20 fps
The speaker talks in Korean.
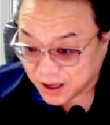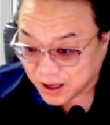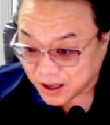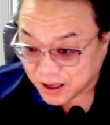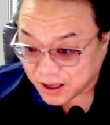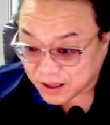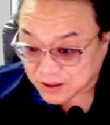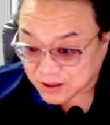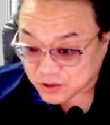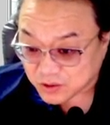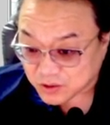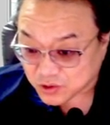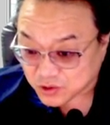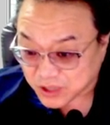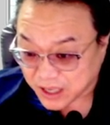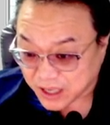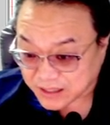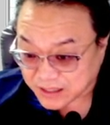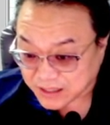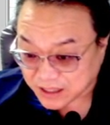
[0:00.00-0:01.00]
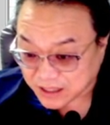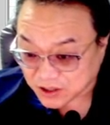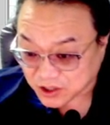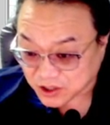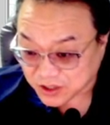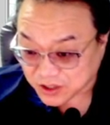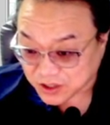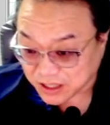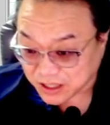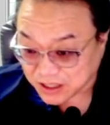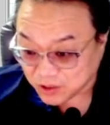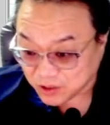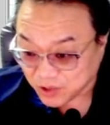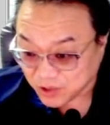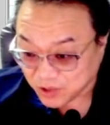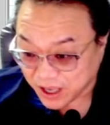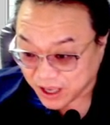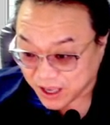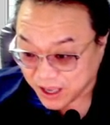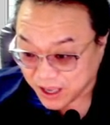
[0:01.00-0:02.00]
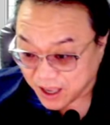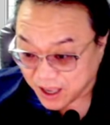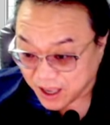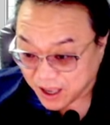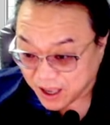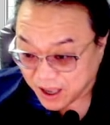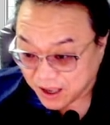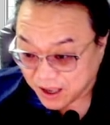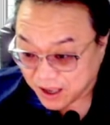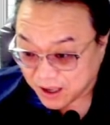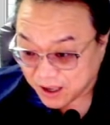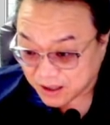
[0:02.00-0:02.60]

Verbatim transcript: 아, 추세 상승 전환 이후에